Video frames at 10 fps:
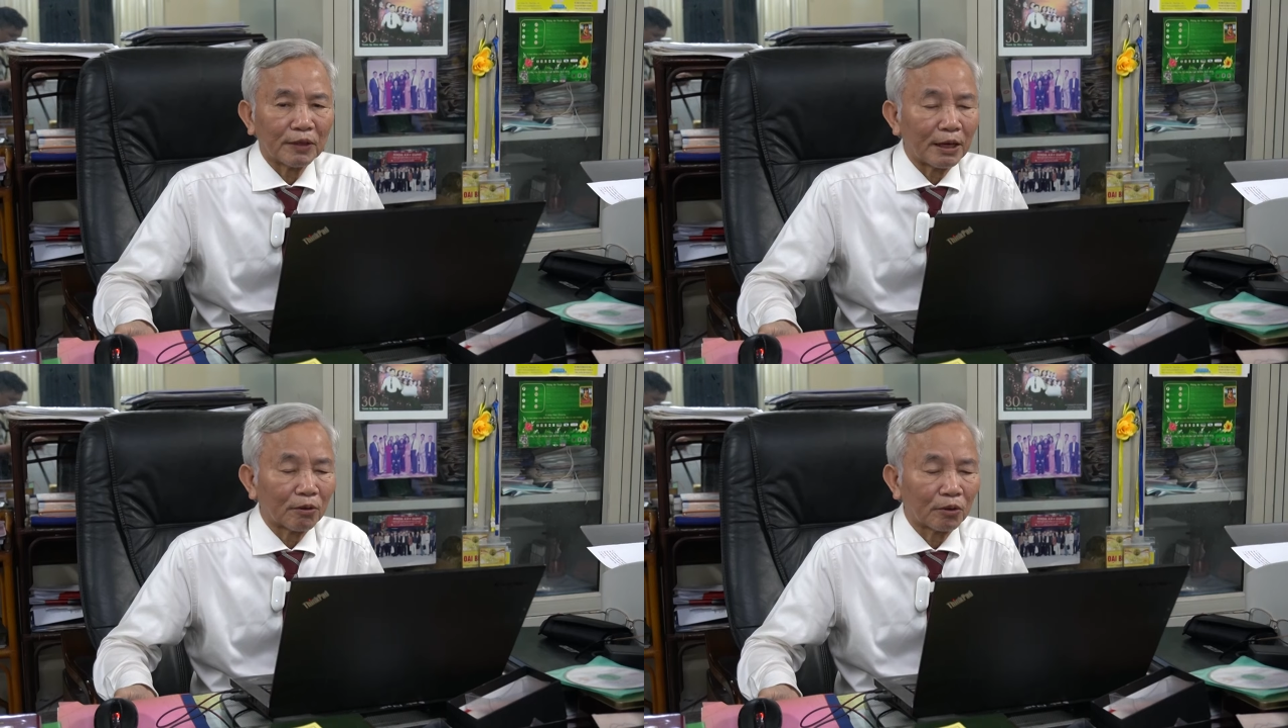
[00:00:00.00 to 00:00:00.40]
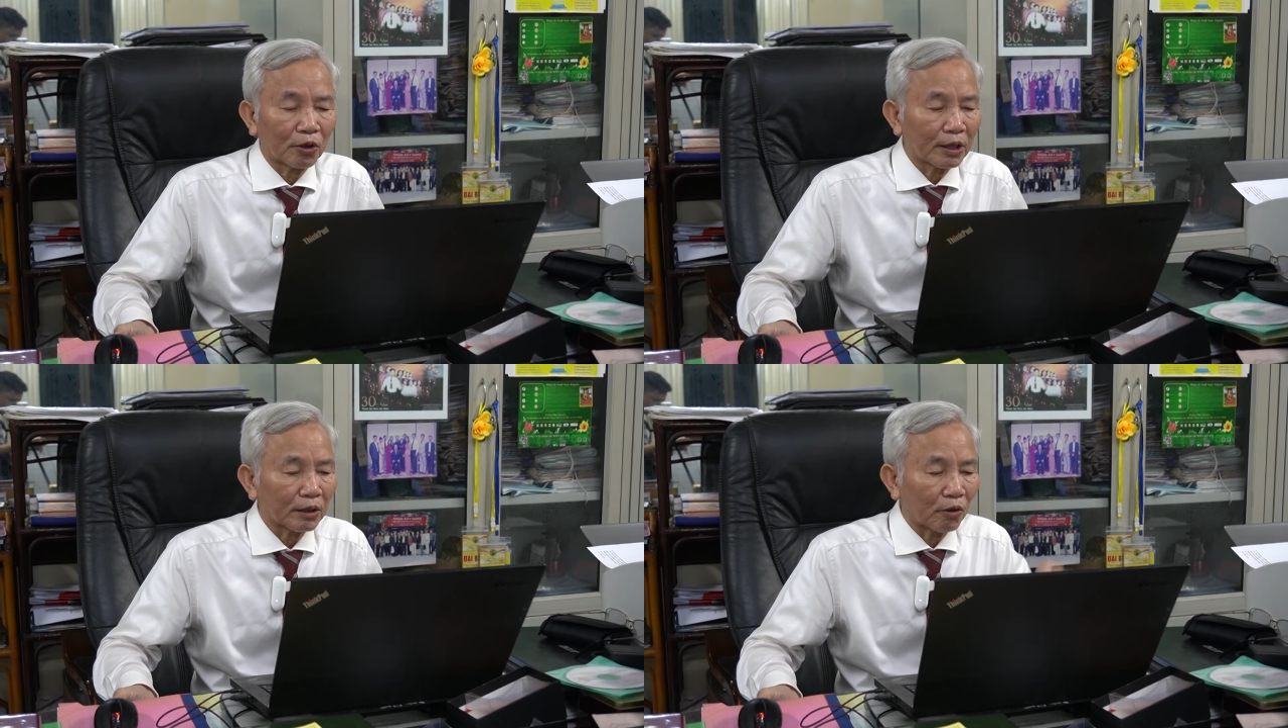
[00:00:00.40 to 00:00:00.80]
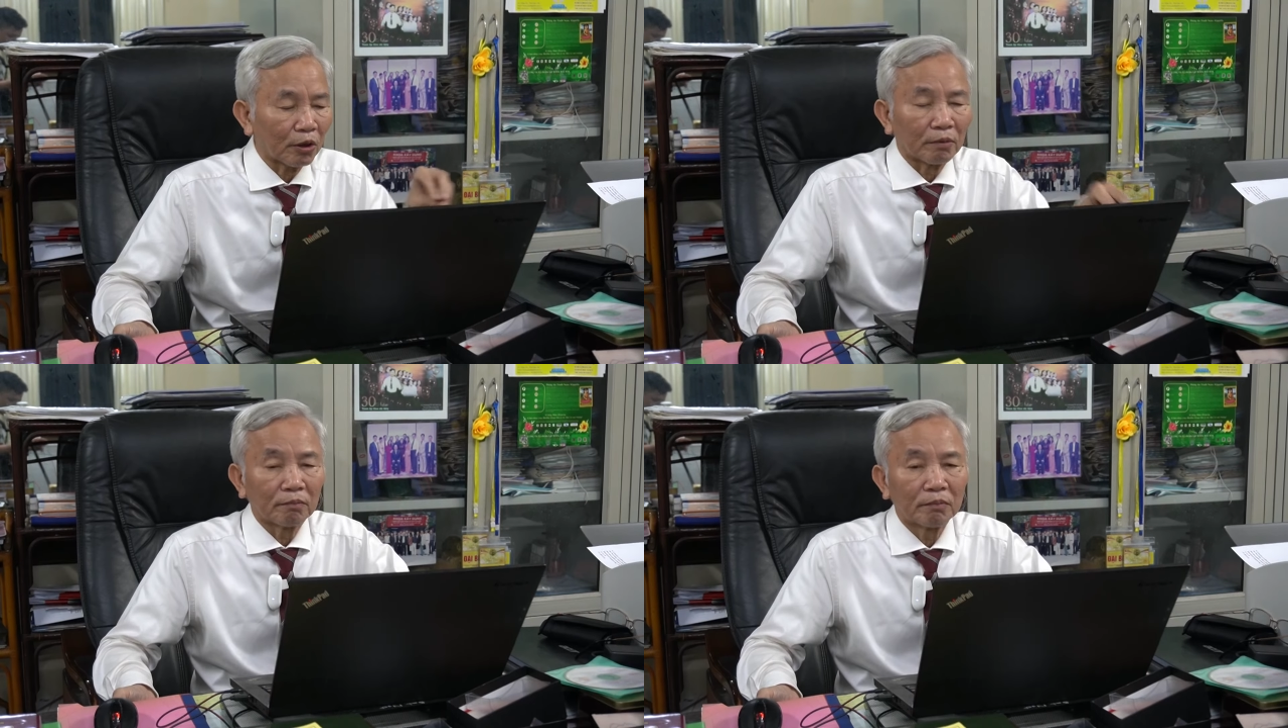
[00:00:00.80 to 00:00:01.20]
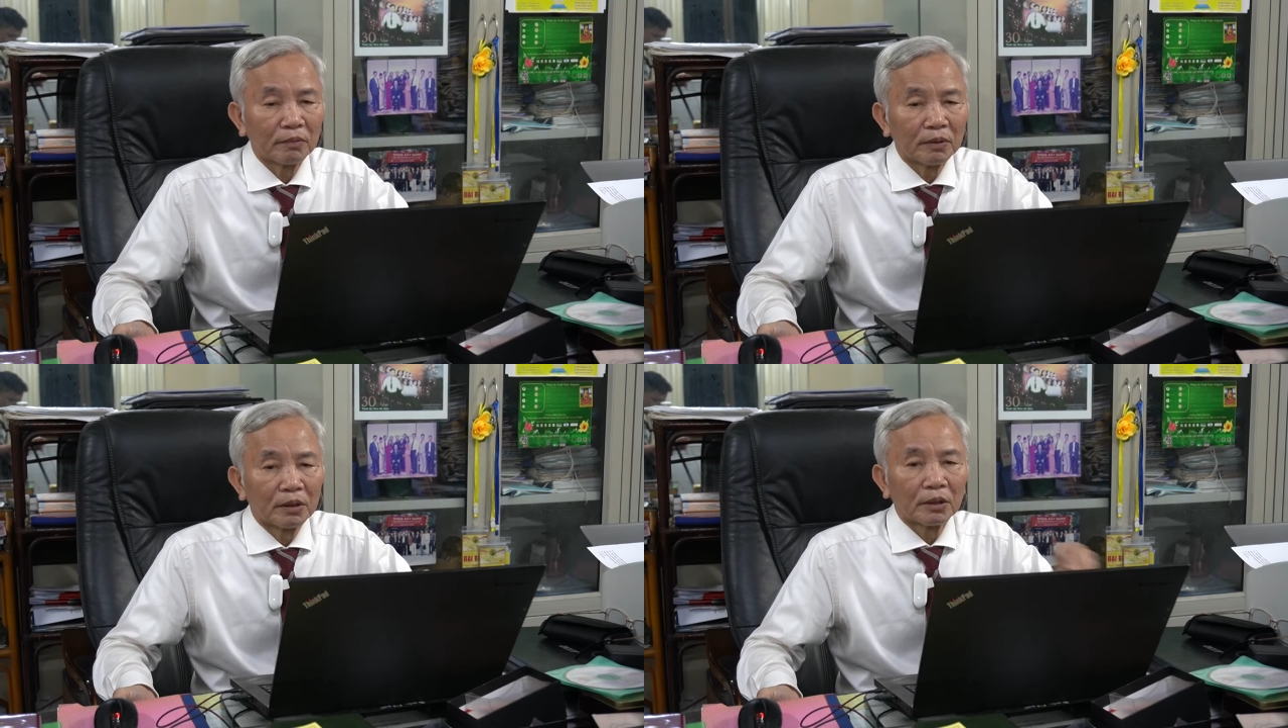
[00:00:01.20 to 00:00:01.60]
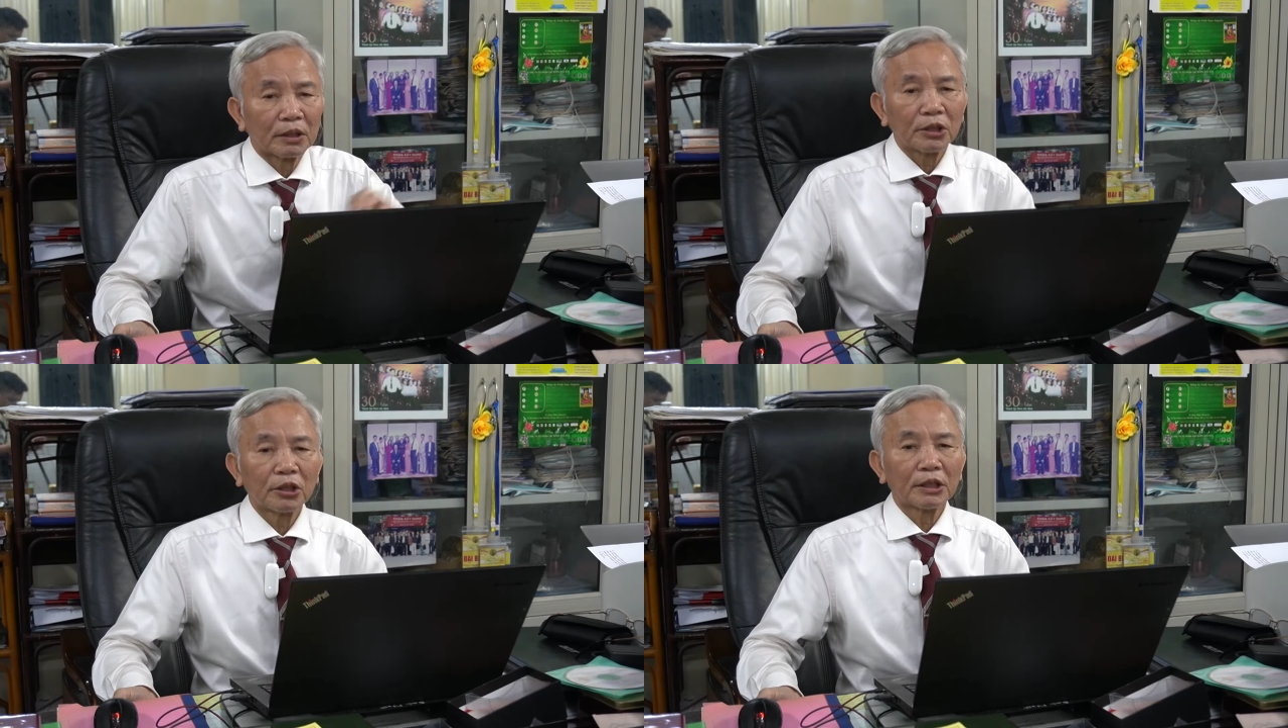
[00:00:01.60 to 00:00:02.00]
về còn nói là con
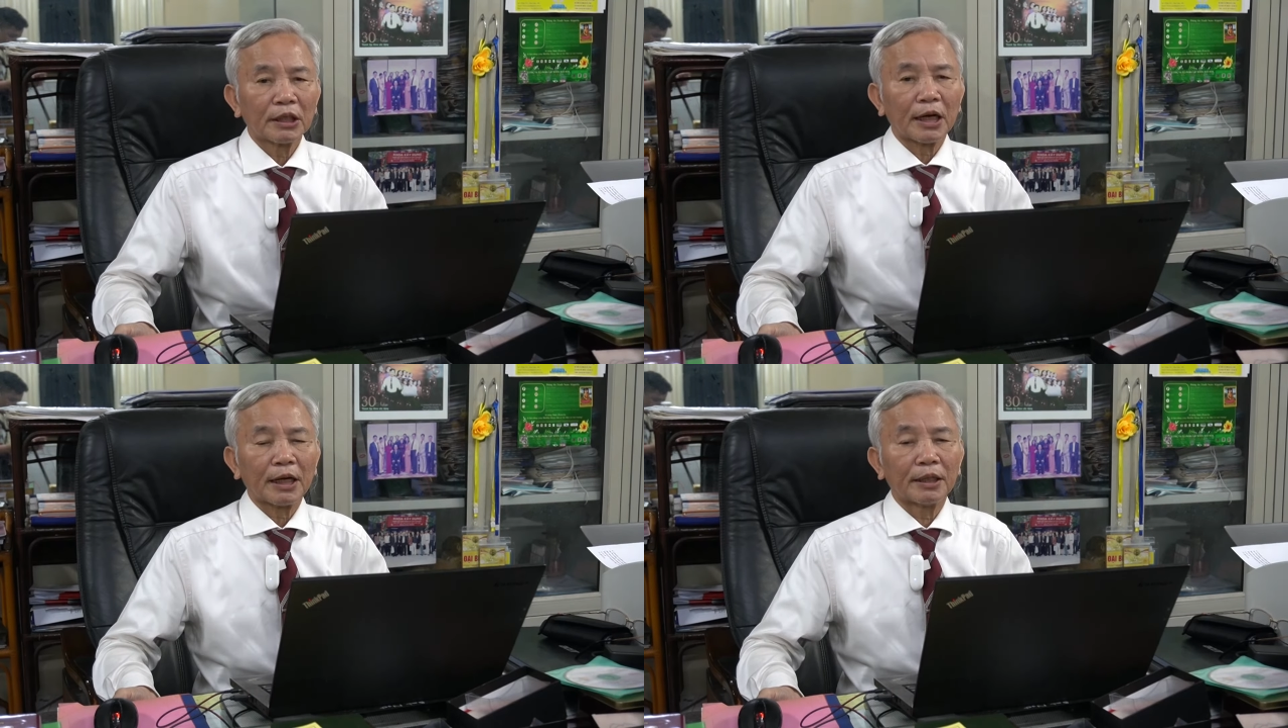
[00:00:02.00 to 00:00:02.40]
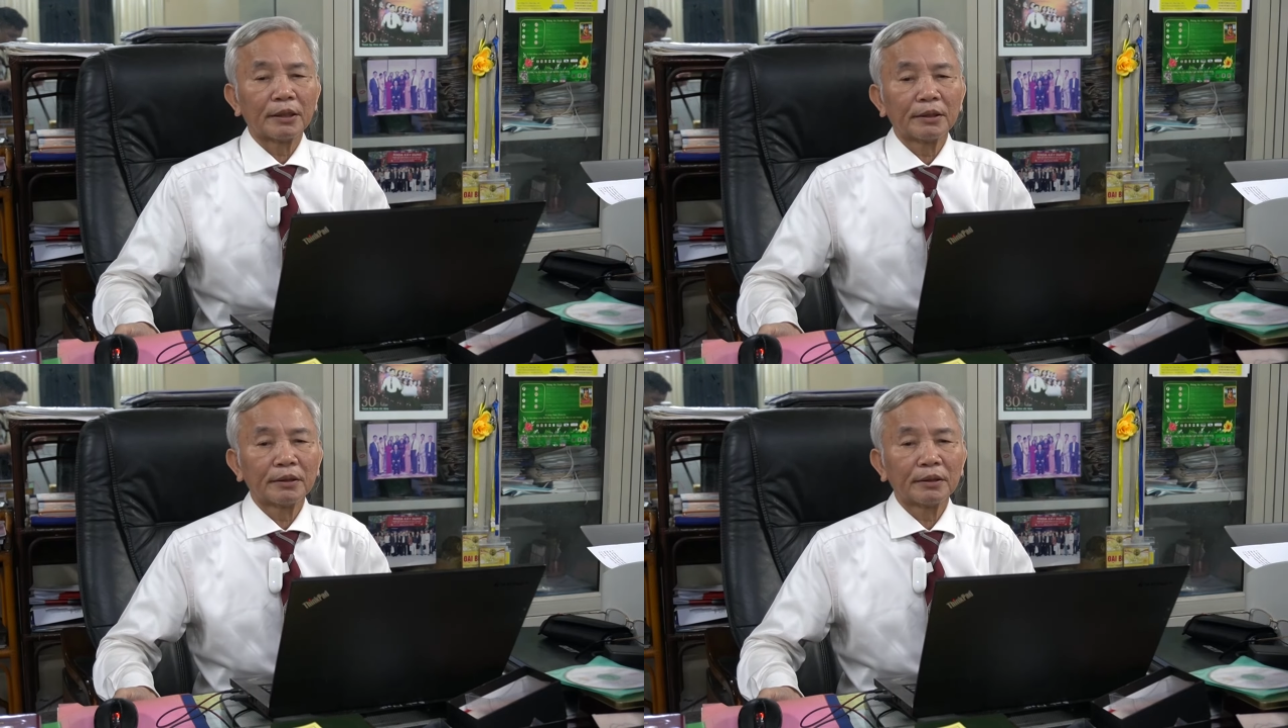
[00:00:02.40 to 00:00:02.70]
cái xương này